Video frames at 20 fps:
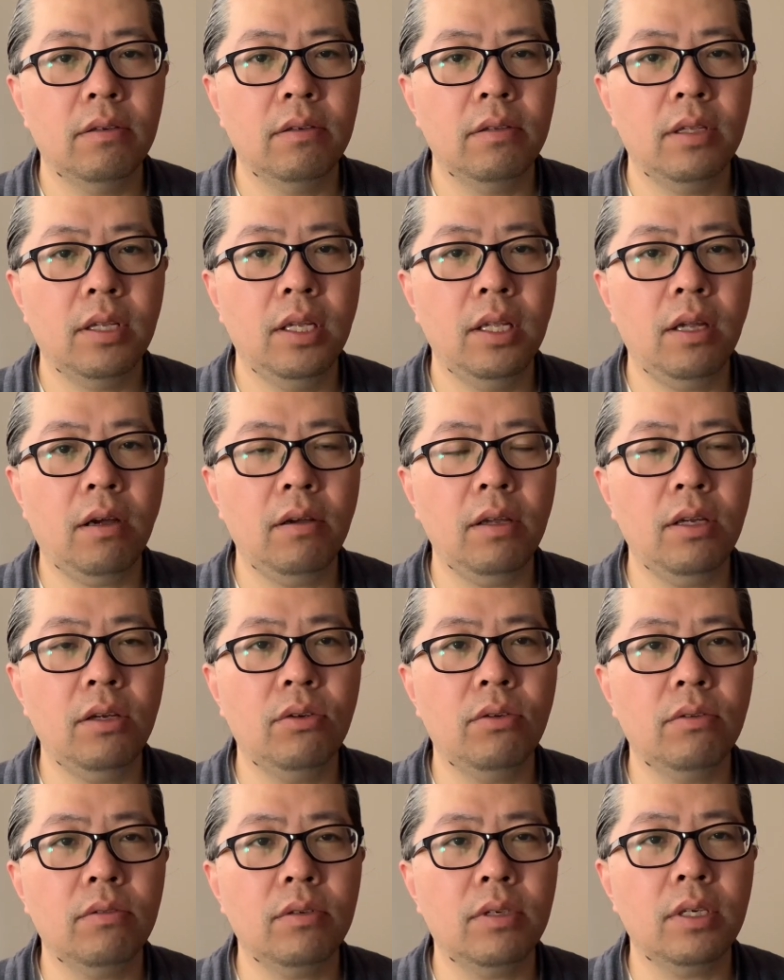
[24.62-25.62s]
提到一
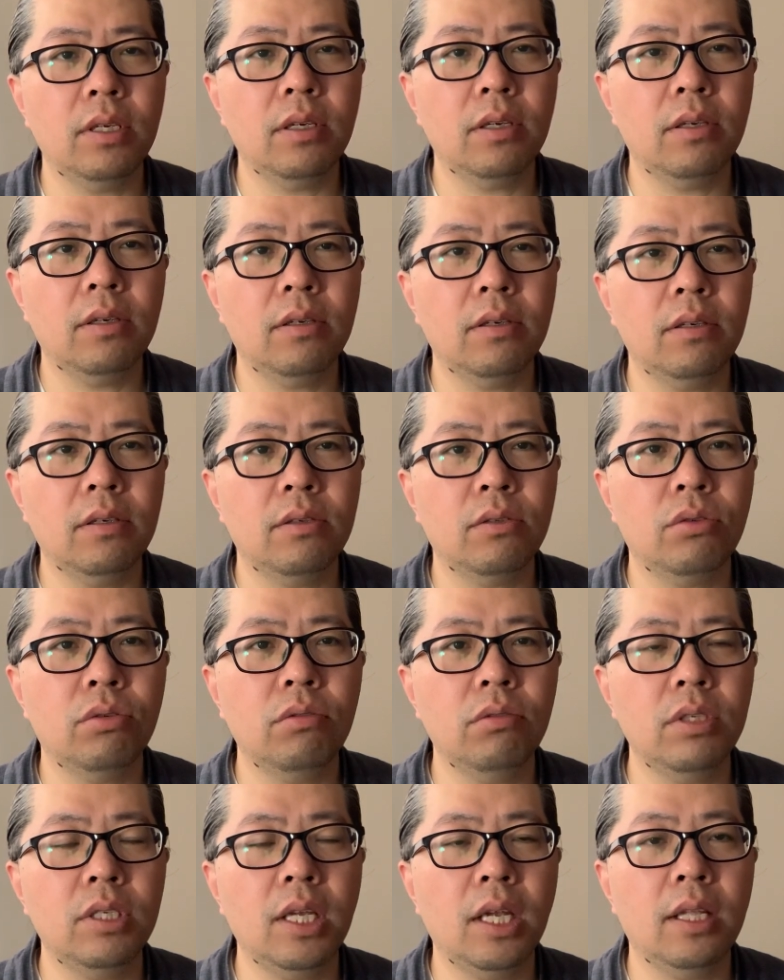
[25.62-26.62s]
种这个
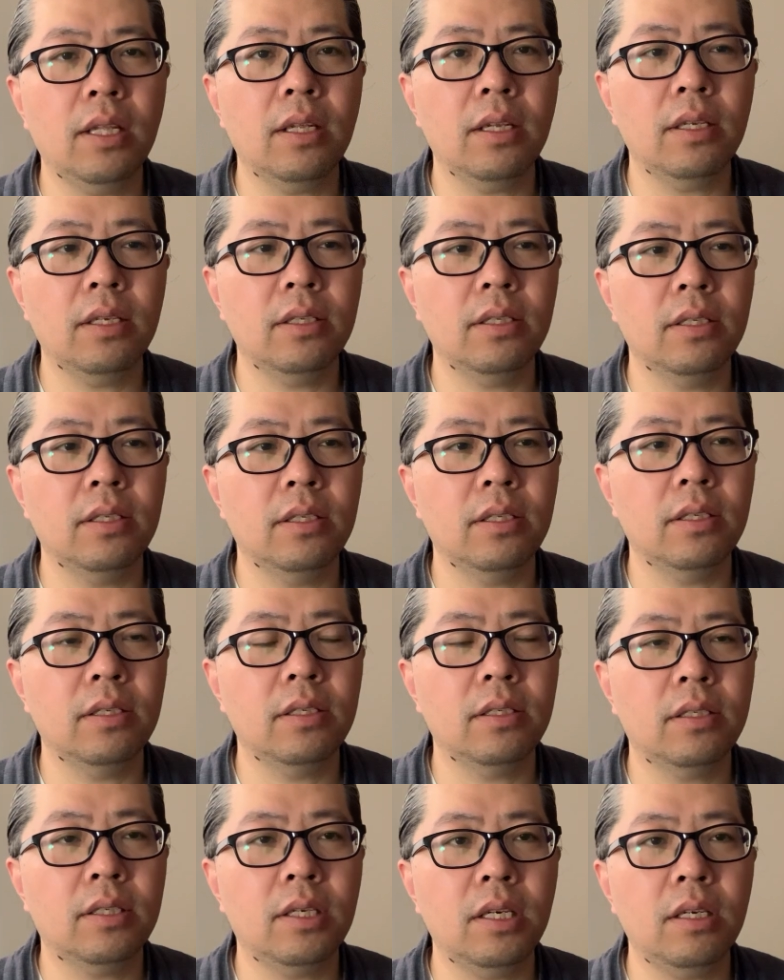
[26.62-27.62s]
出现的，
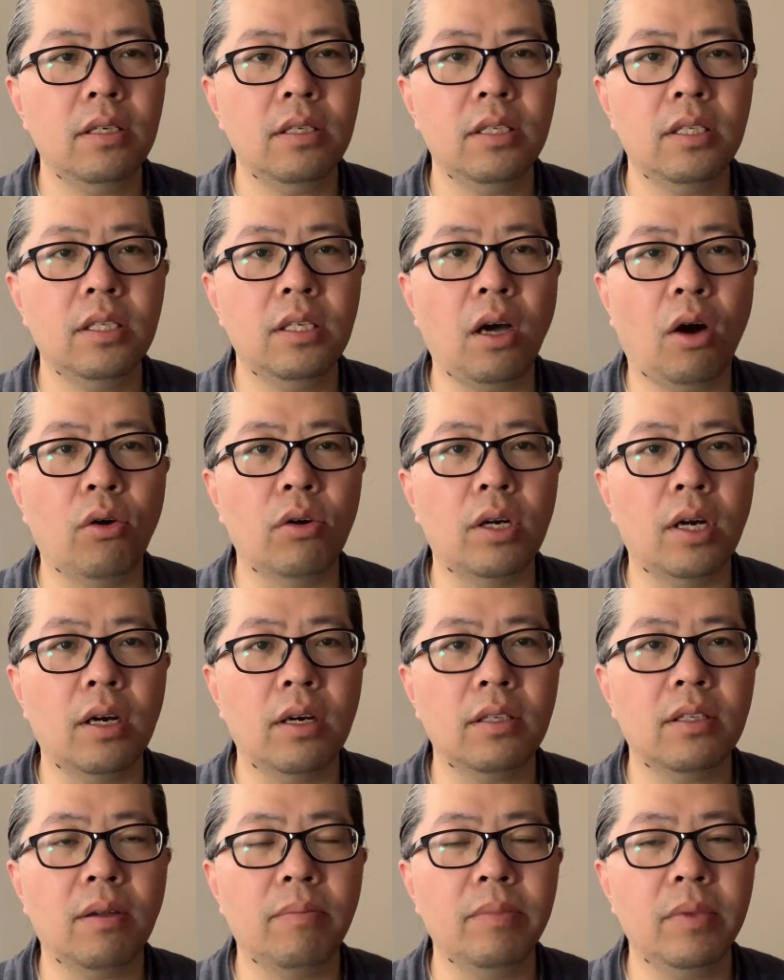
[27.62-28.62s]
真是小人
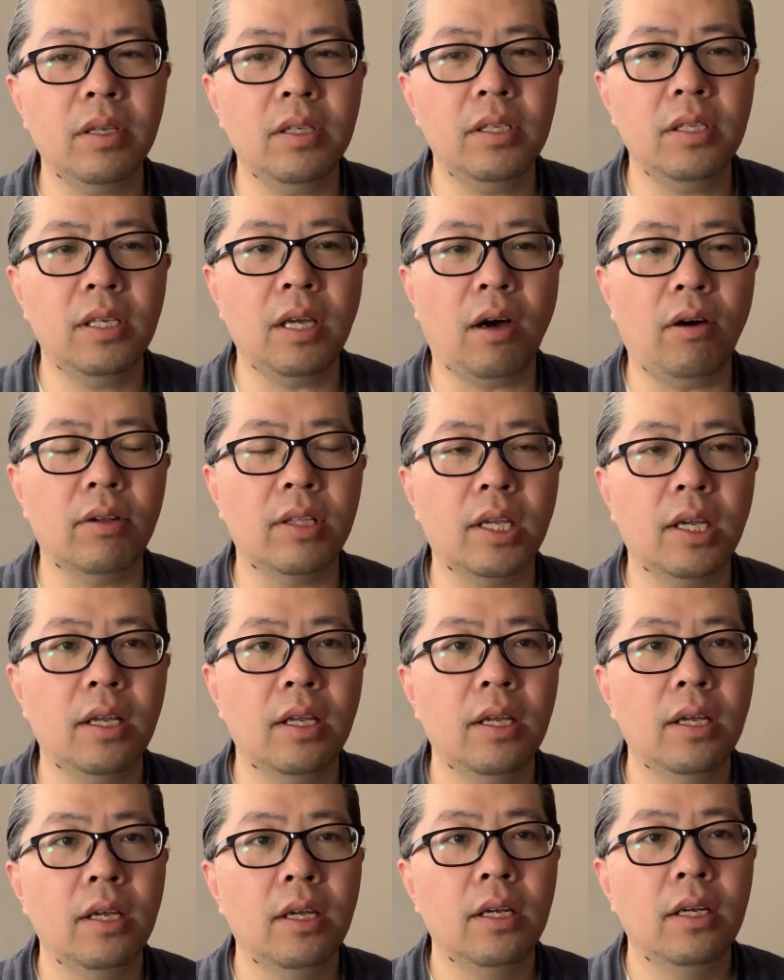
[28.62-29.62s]
儿。怎么叫小呢？
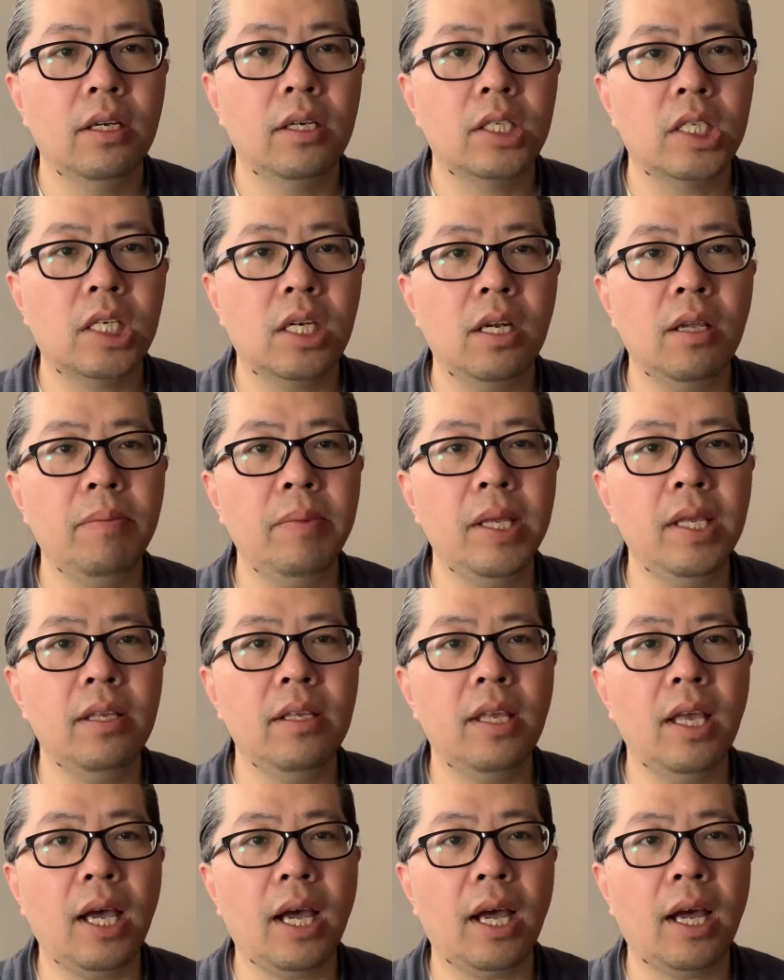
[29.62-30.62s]
十厘米以
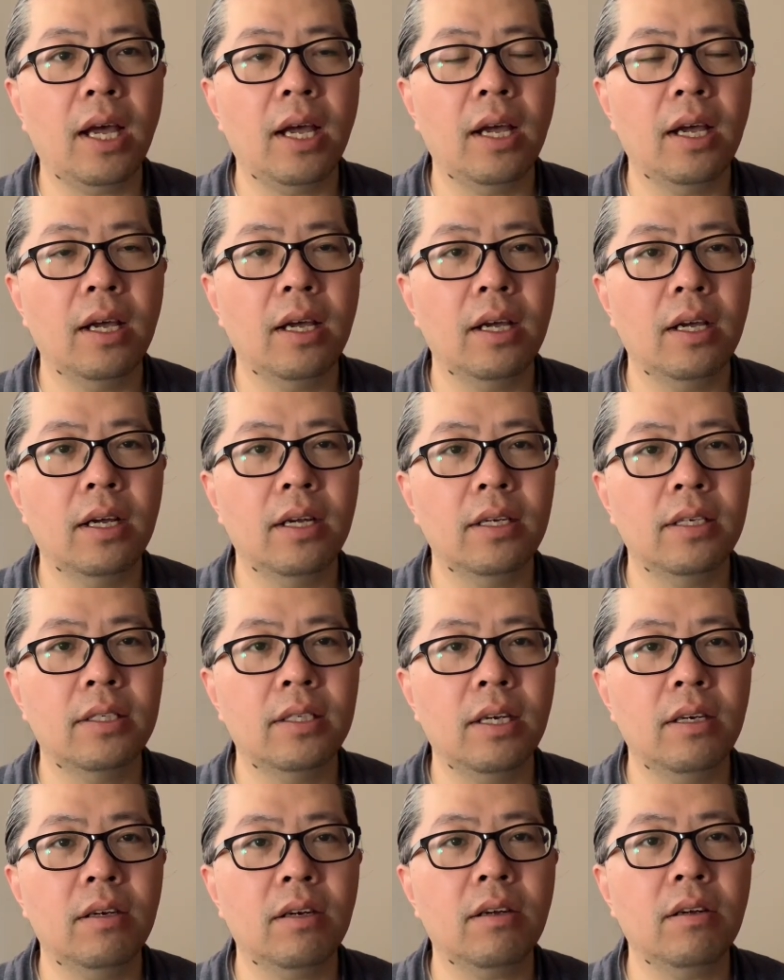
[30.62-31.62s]
下。
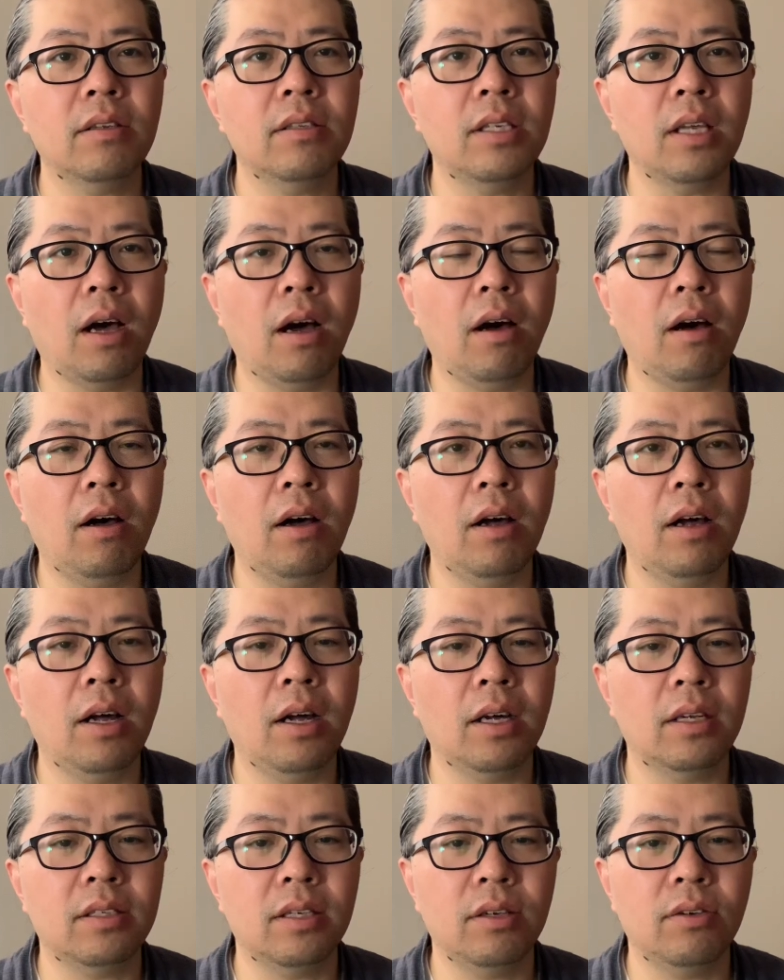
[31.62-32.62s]
甚至更小
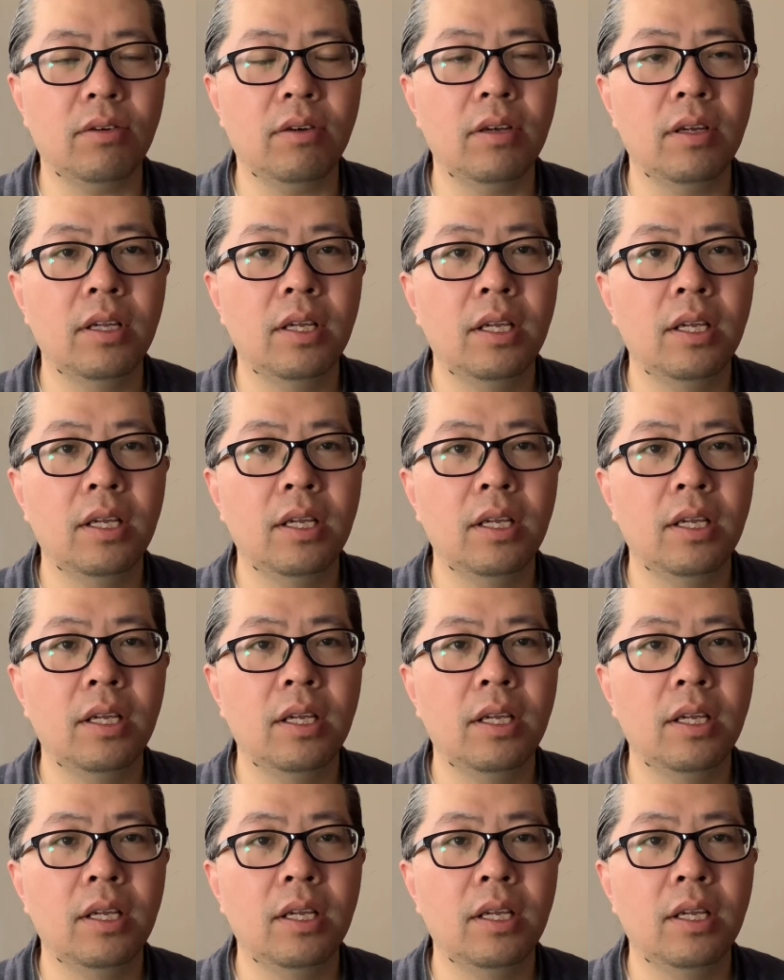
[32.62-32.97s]
啊，这种